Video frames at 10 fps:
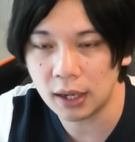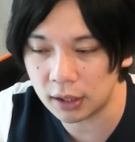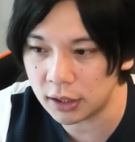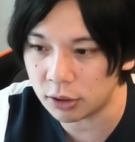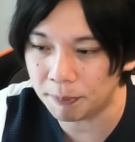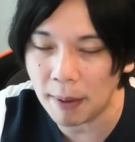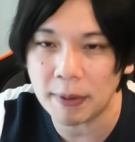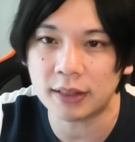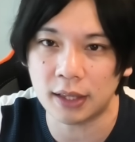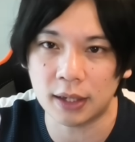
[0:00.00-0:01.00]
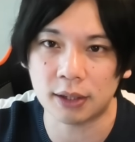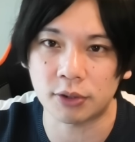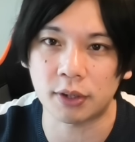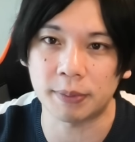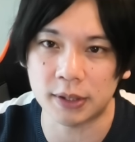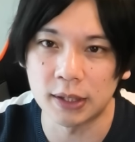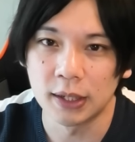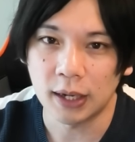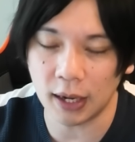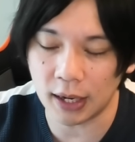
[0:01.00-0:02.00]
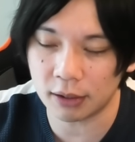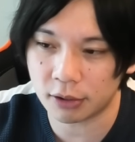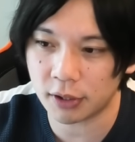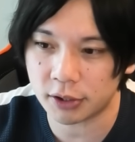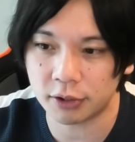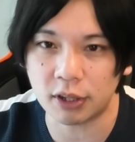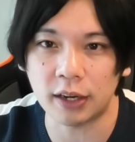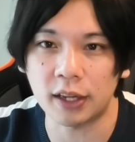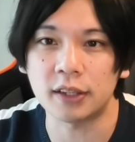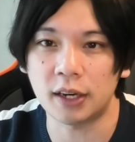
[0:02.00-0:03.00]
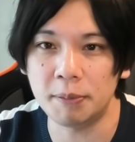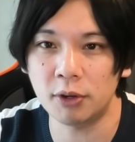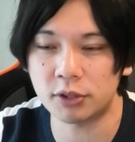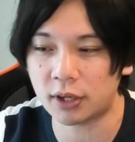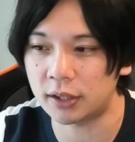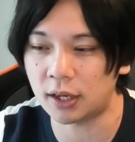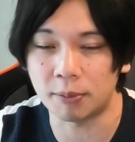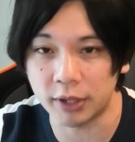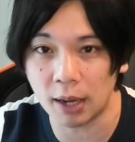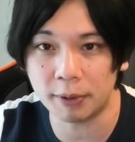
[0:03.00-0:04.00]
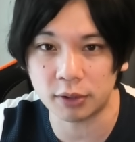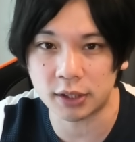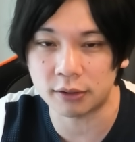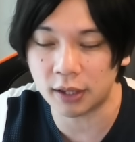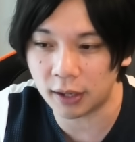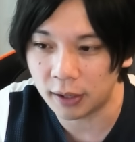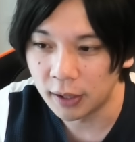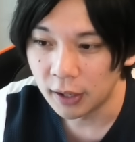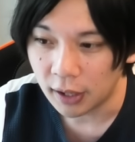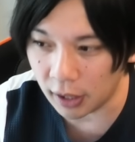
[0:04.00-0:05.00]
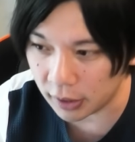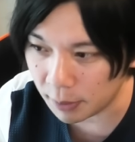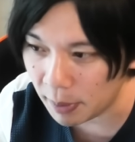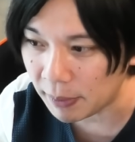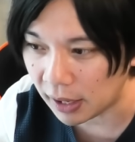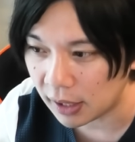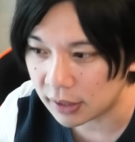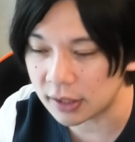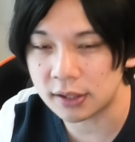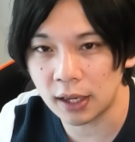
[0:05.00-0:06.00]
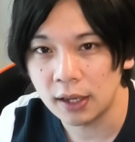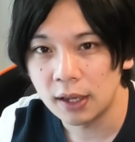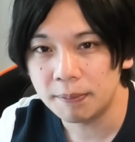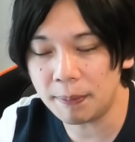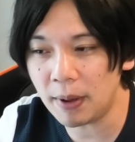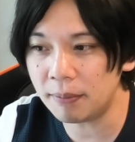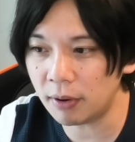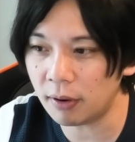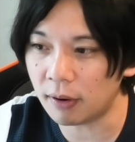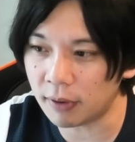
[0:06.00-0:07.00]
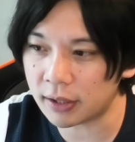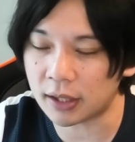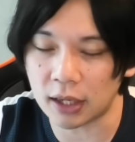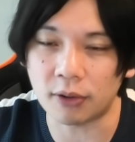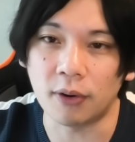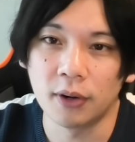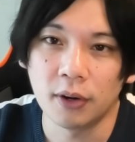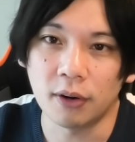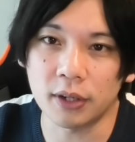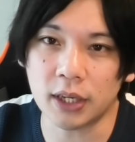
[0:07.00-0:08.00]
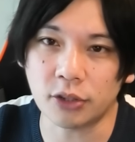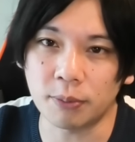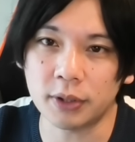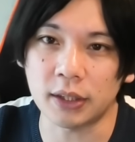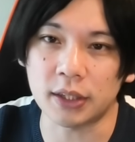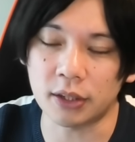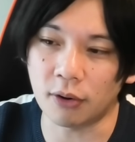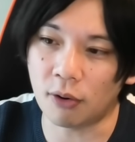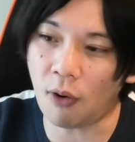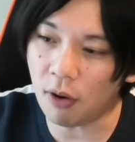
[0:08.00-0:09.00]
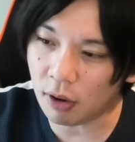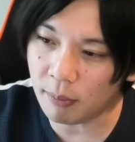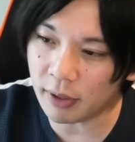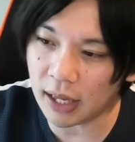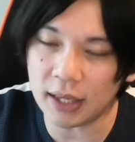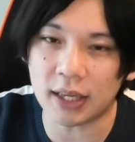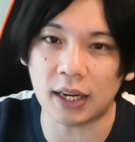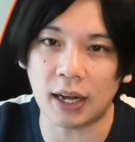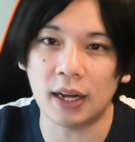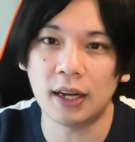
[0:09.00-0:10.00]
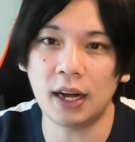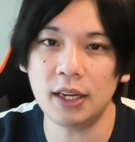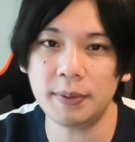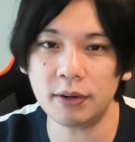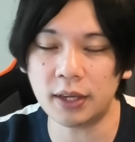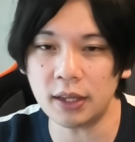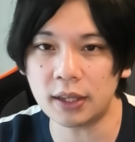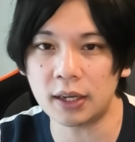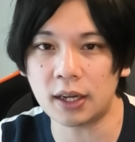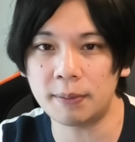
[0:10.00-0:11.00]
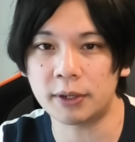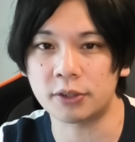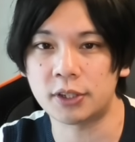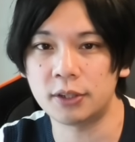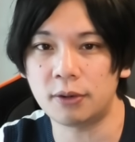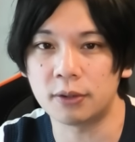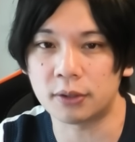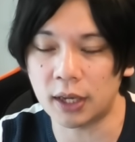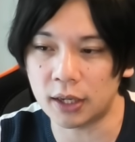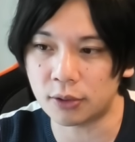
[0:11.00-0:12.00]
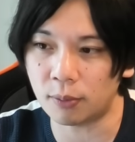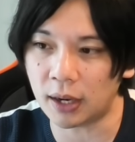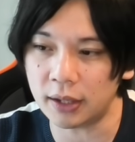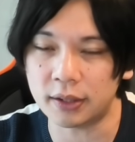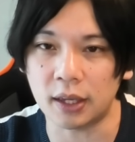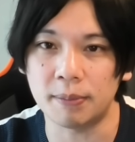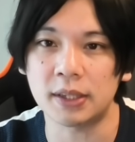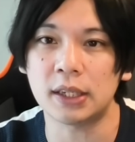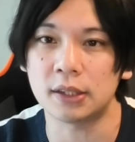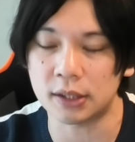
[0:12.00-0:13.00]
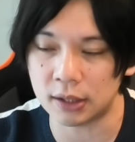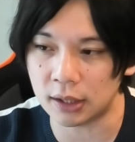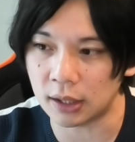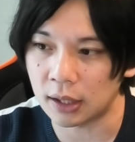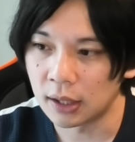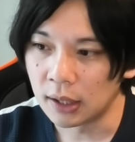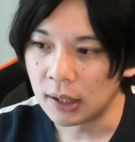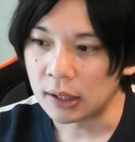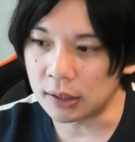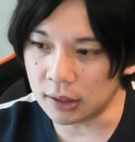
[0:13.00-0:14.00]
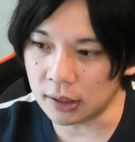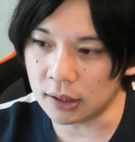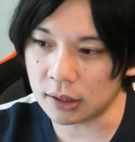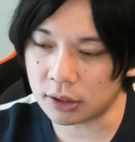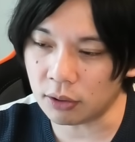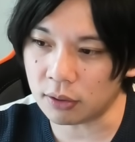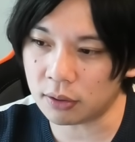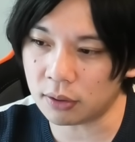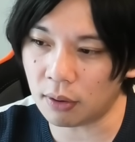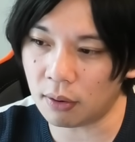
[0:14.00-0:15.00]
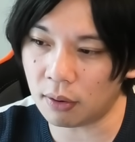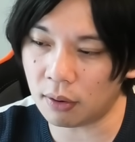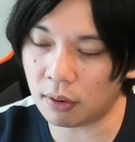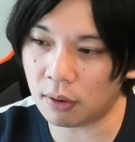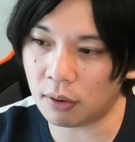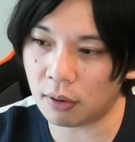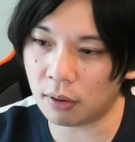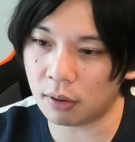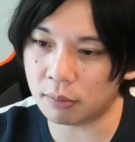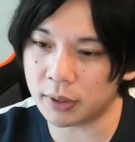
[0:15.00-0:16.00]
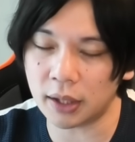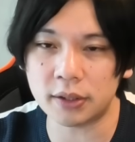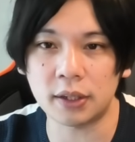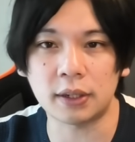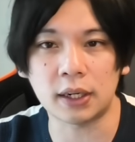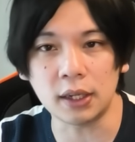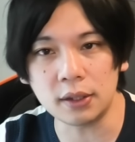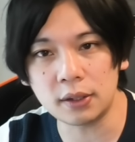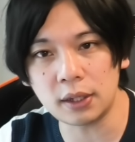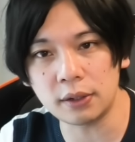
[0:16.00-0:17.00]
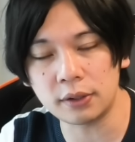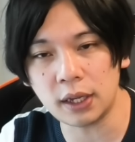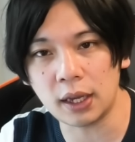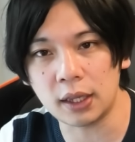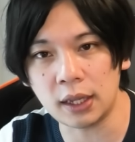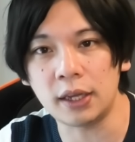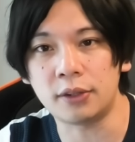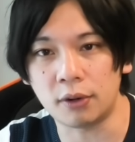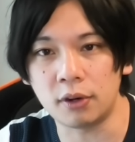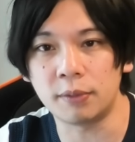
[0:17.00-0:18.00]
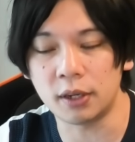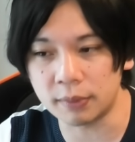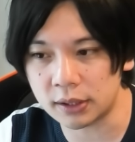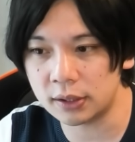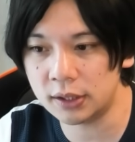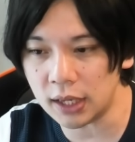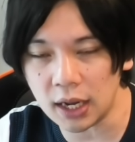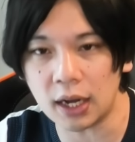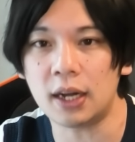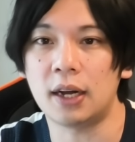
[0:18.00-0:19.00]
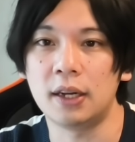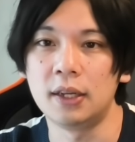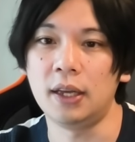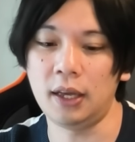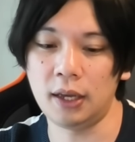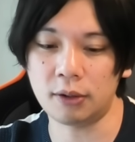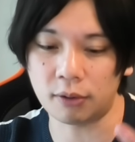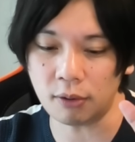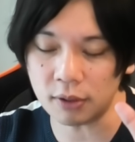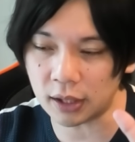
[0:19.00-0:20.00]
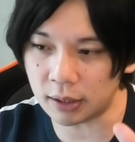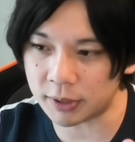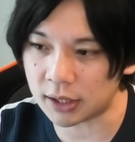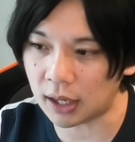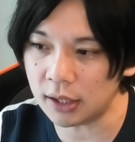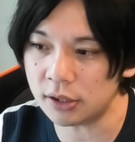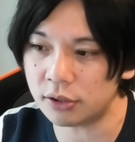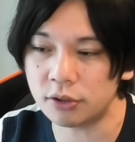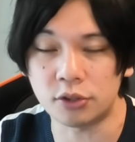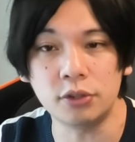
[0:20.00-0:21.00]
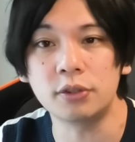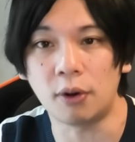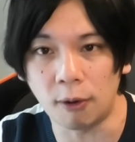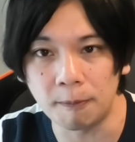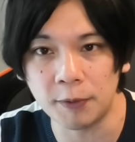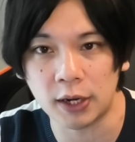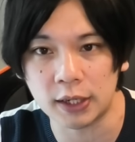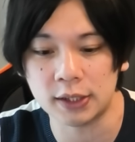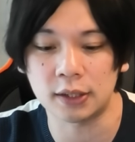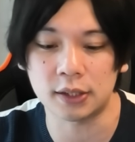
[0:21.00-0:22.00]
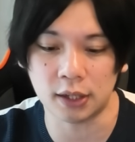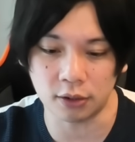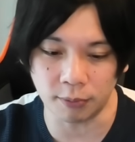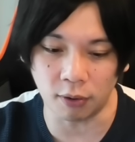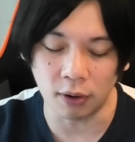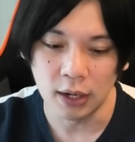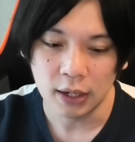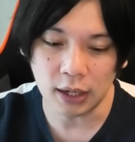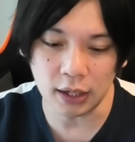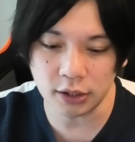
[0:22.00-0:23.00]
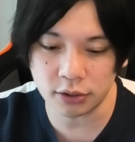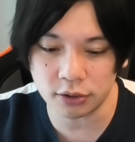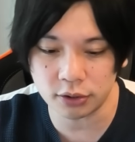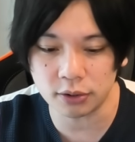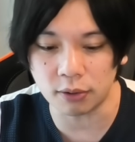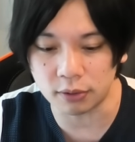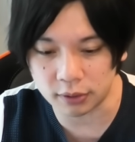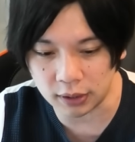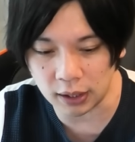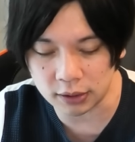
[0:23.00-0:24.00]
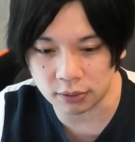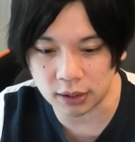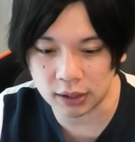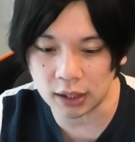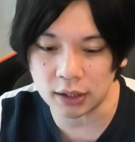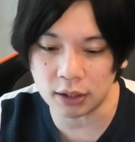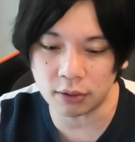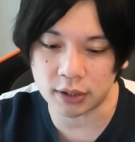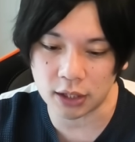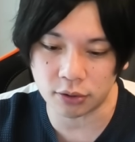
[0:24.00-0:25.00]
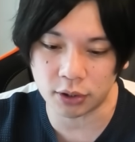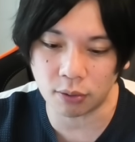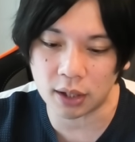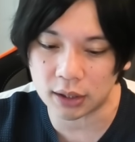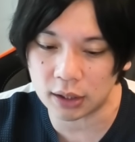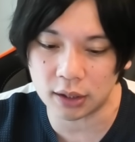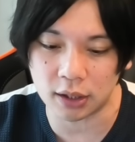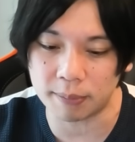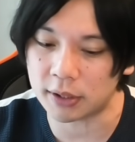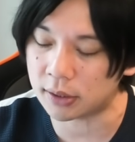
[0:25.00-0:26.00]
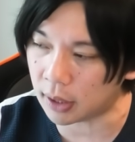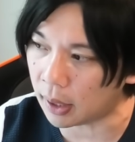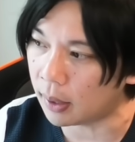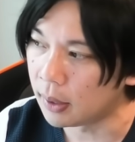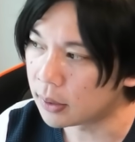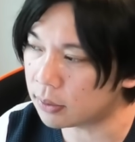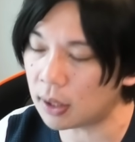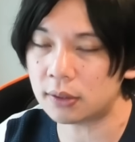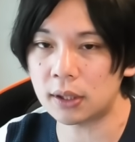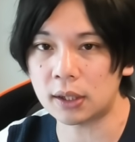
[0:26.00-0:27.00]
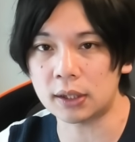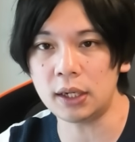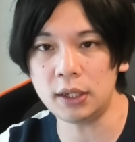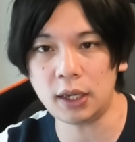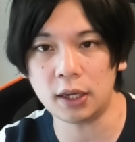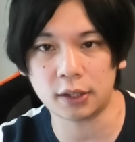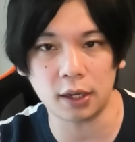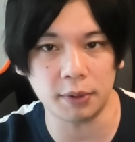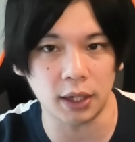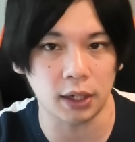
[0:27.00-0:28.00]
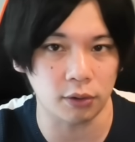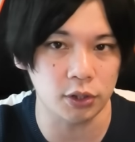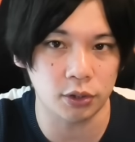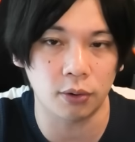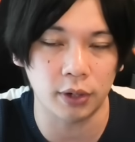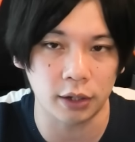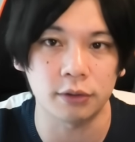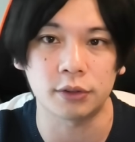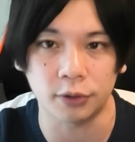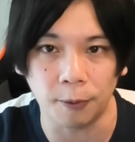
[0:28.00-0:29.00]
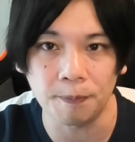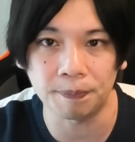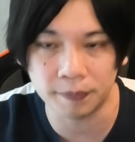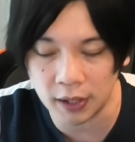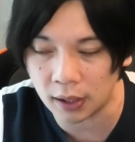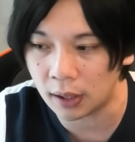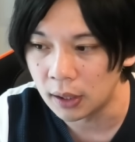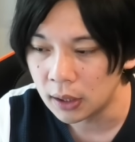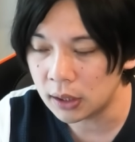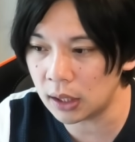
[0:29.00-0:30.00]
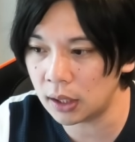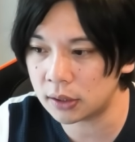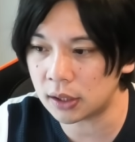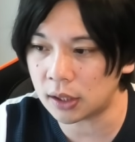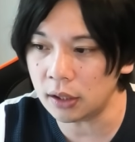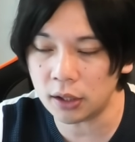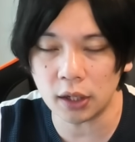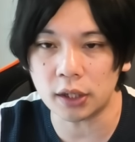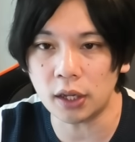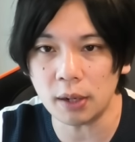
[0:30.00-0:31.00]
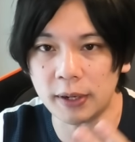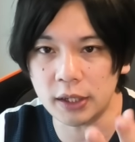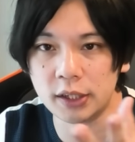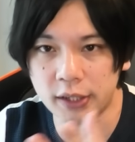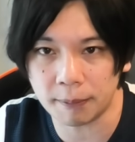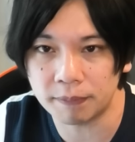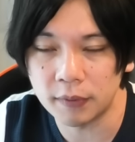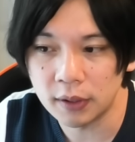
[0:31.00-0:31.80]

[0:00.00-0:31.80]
はい、一応パパって言い方をしておきます。はい、あの、詳しく言うとあれなんでね、名字とか言ったらもうやべえことになっちゃうんで、はい、パパですね。パパも悪かなと、最初思ったんですけど、ここないかな。アニメの現段階までの進行度で、そこも入っていませんし、うん、ちょっと、無理やりすぎるかなっていうので、ないと思います。じゃあ、えー、この今回出ました回収10号の話なんですけれども、回収10号って、その戦ってる時最初人型で出てきまして、その後なんか第2形態みたいなのを一応やるんですよ。んで、えー、それは第2形態になればいいじゃん